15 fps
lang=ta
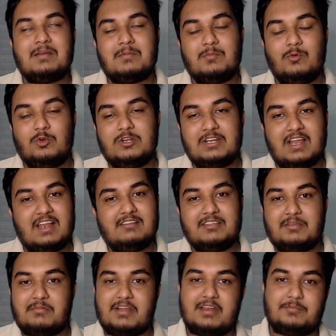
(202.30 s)
மூணு நாலு
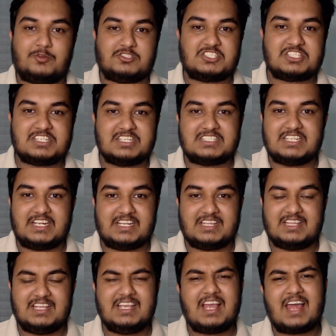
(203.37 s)
விதமான ப்ரொசஸர்ஸ்
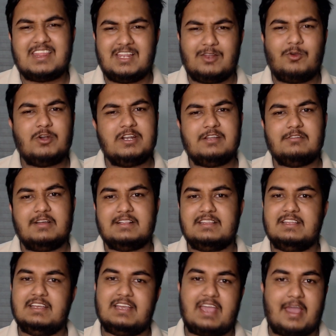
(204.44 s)
இருக்குது அதில் ஒன்று வந்து